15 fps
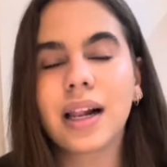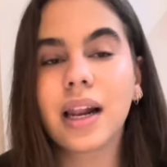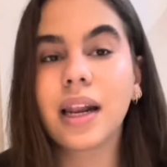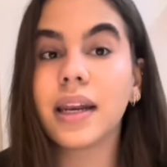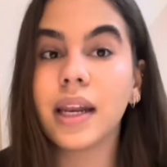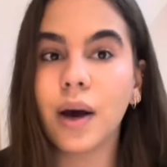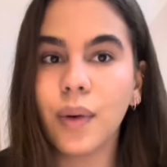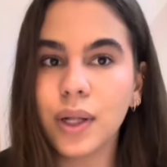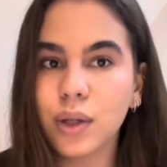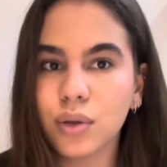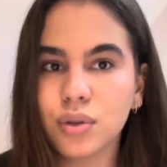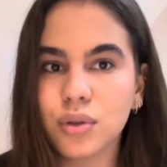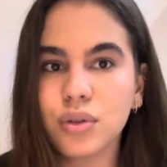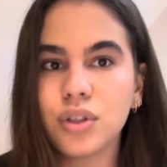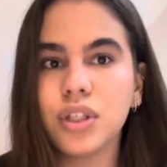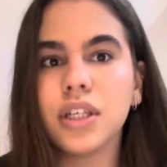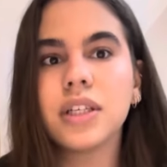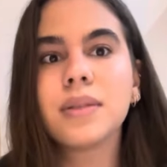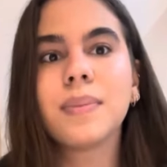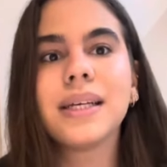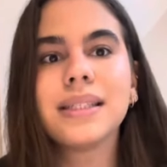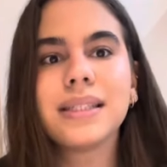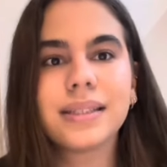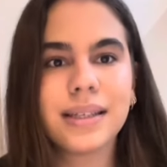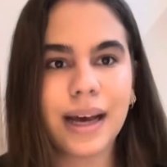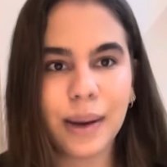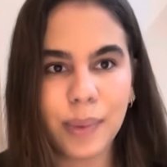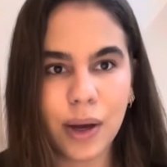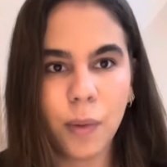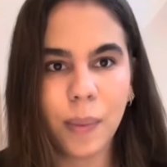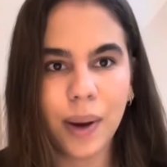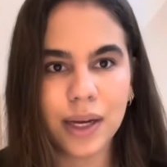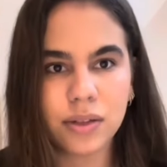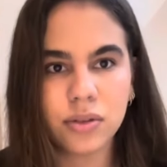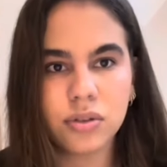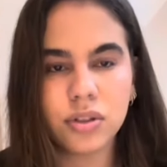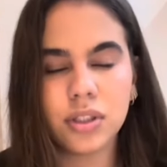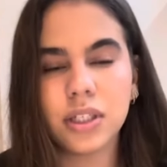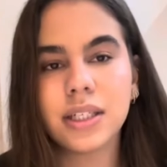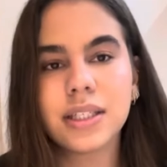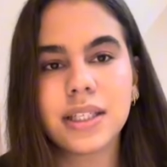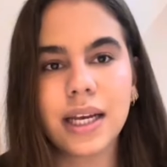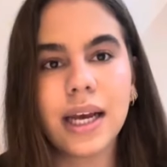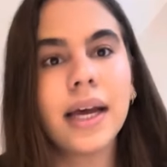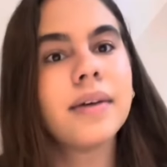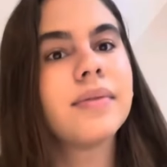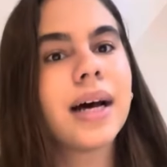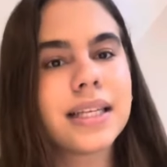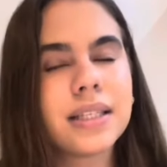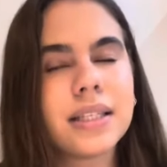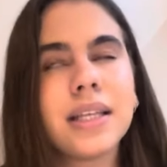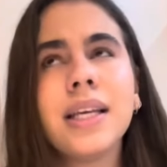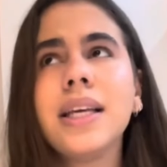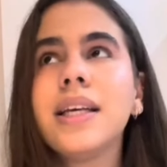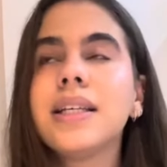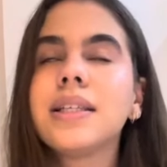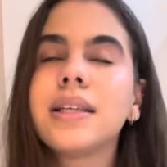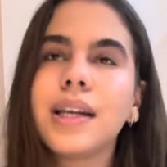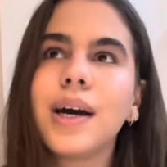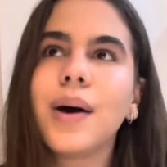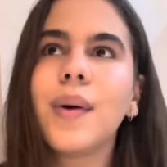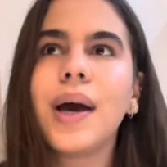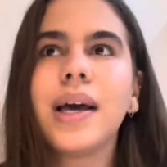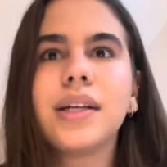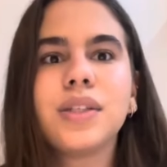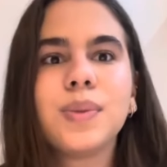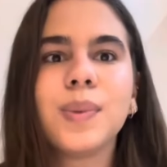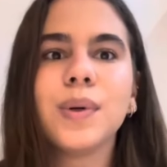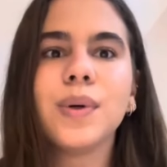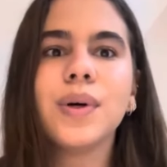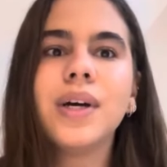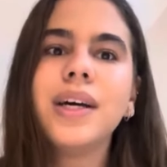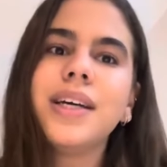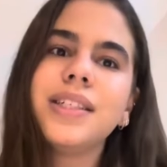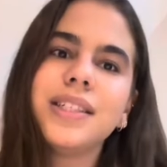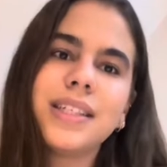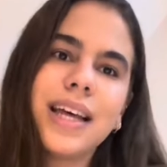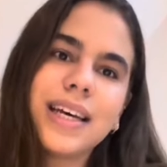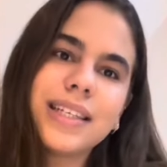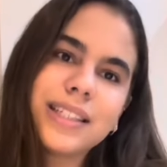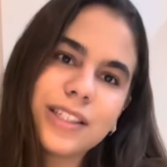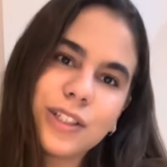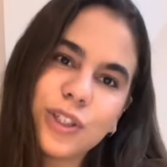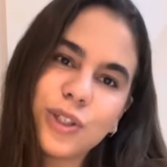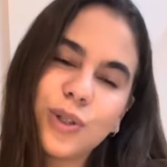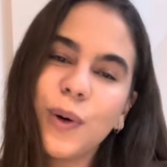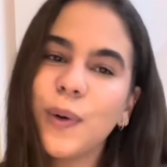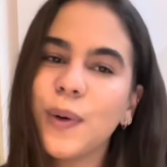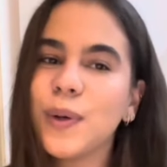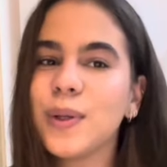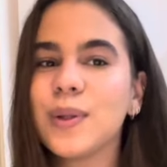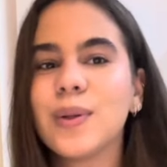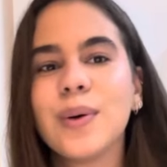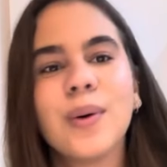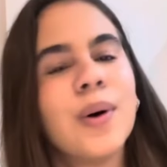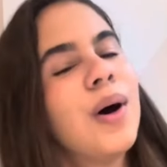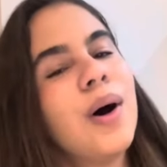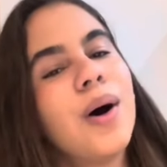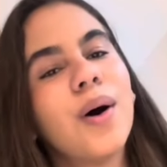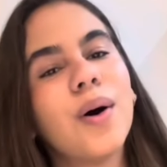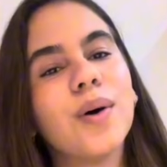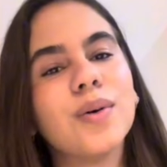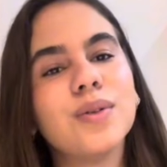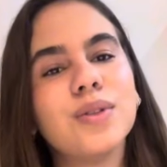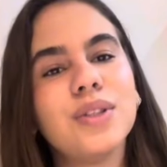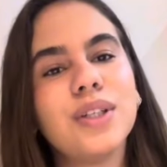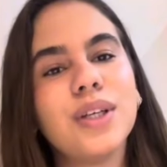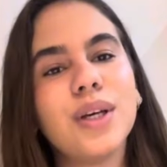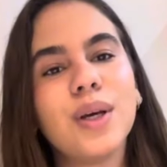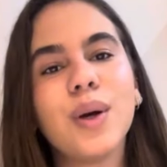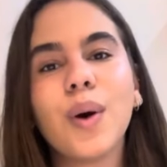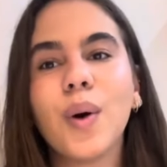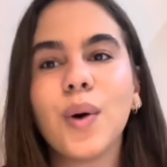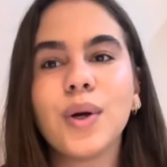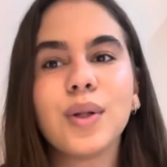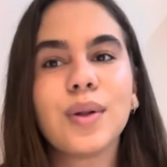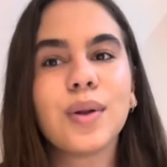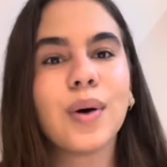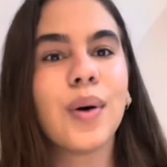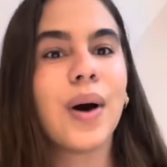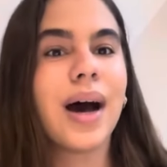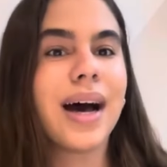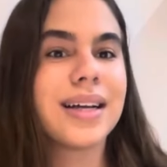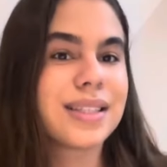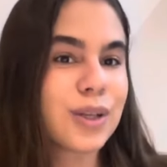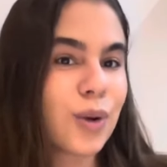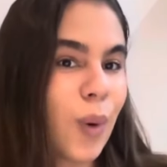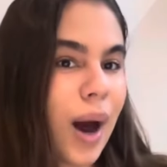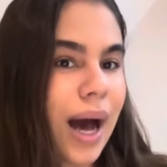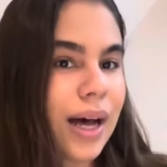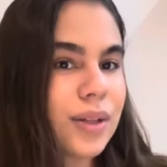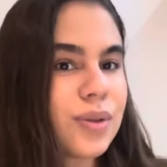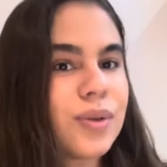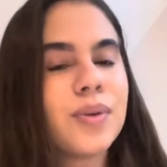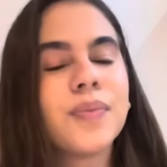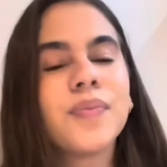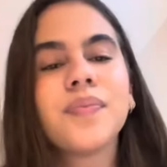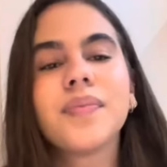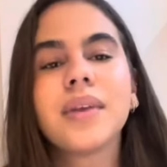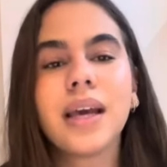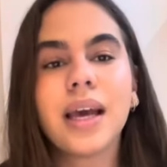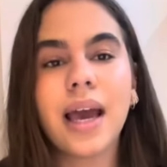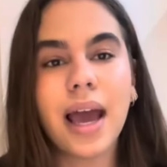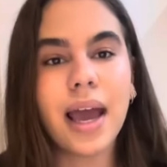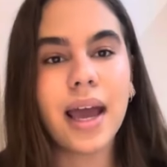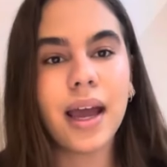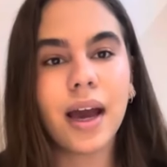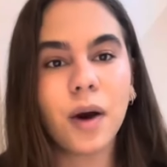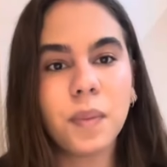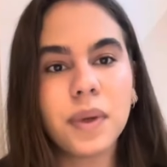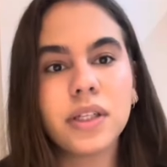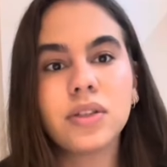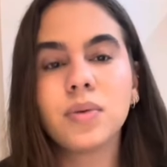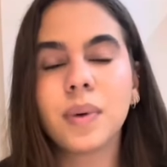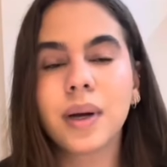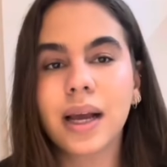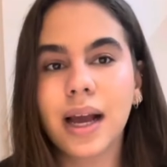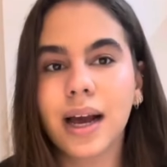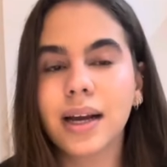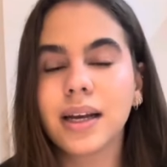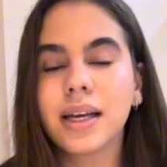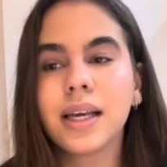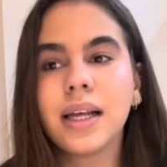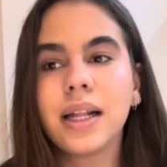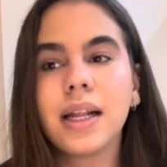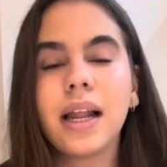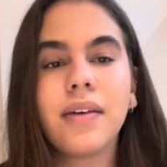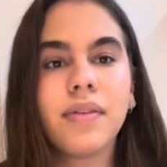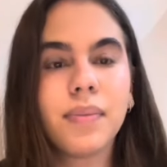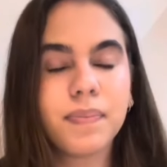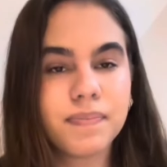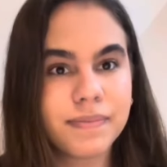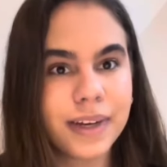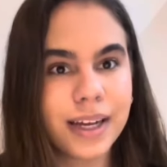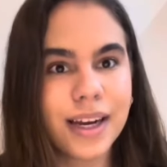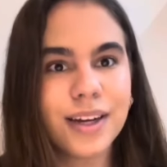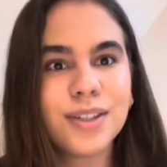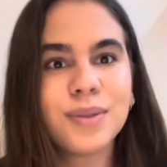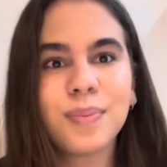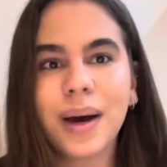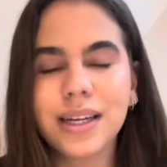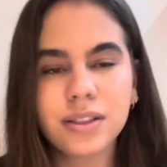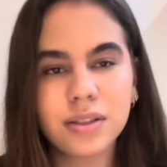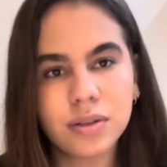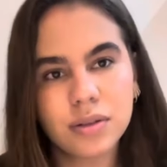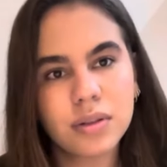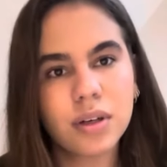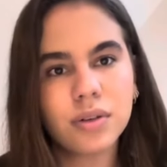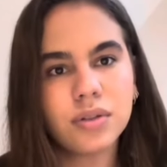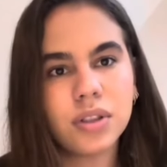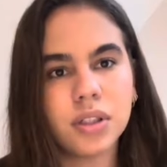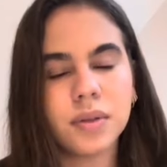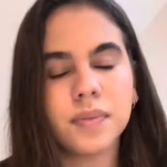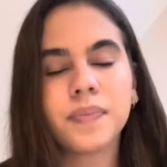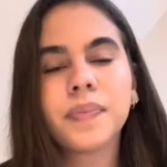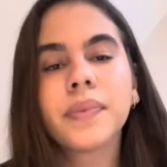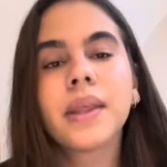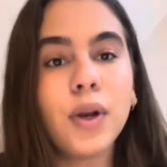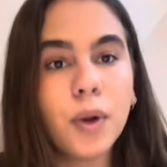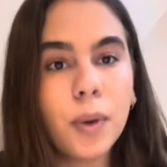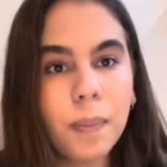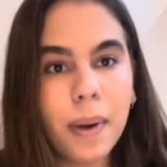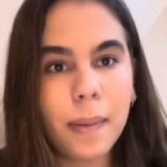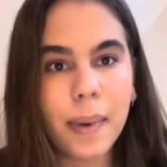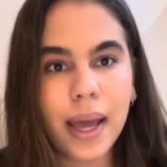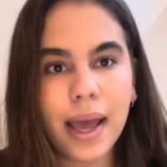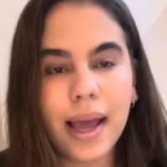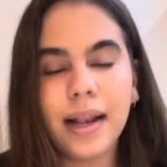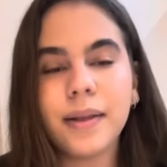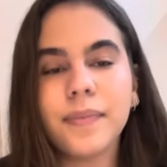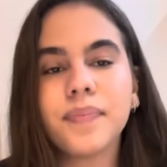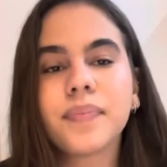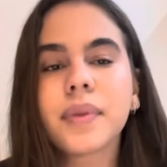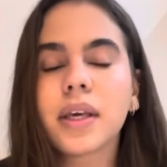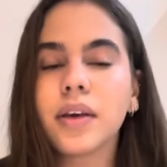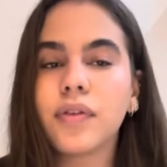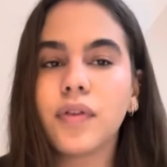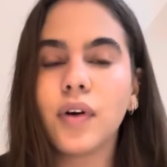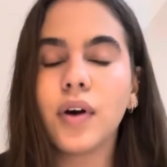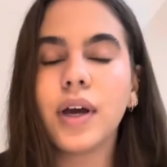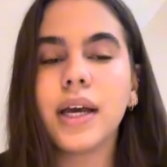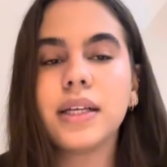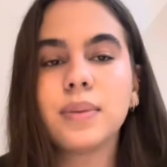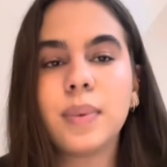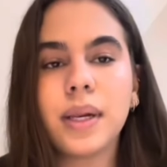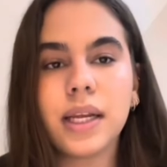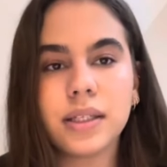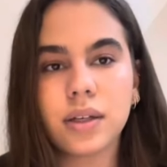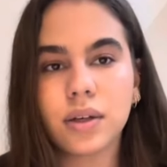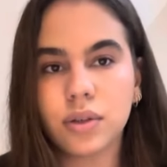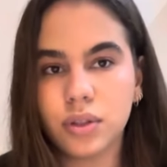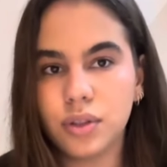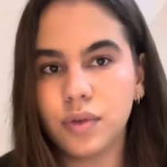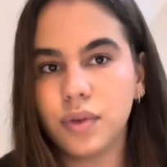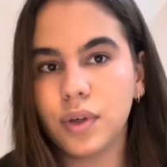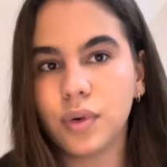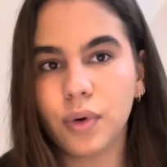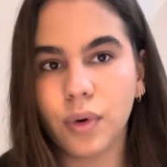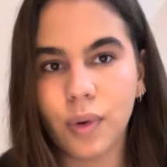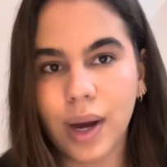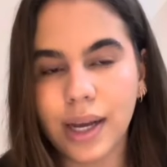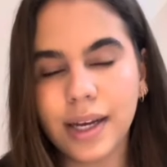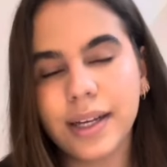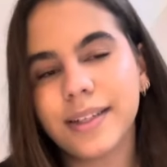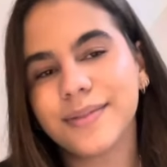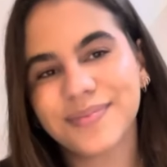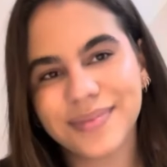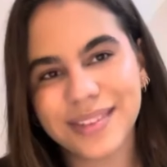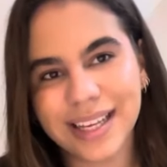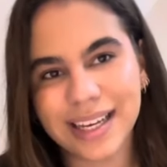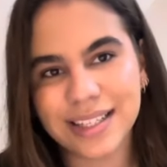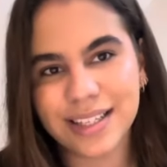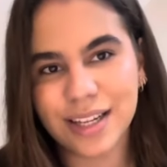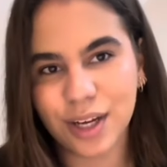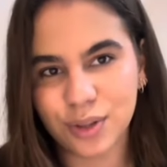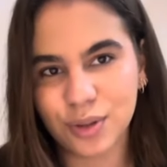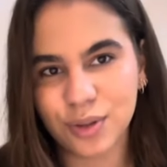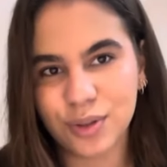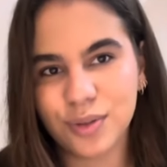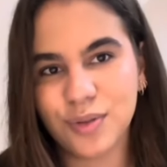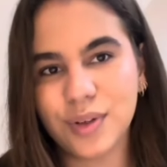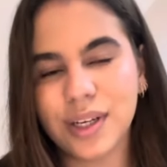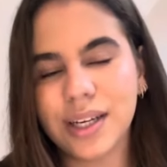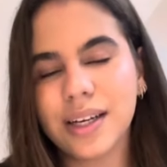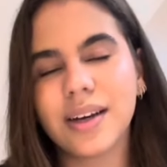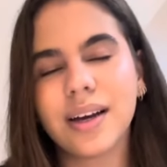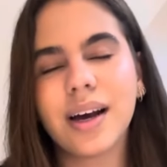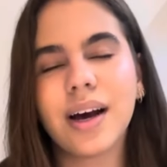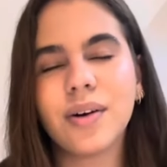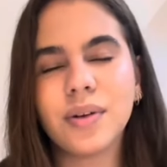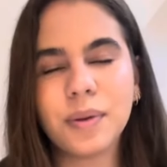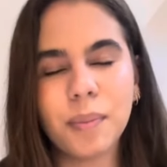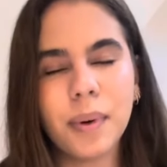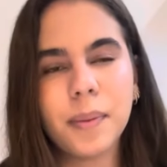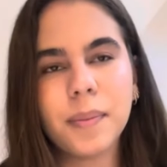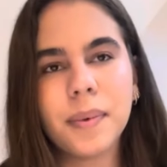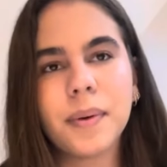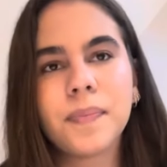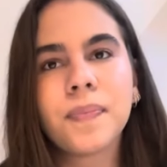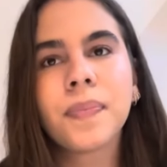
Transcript: Não é todos os dias, mas a maior parte dos dias é assim. E se não é, tipo, de 10 às 18 ou de 8 às 4, é realmente uma carga que leva grande parte do seu dia. No PBL, que foi a experiência que eu tive em Uruguaiana, que é a cidade onde fica a Unipampa,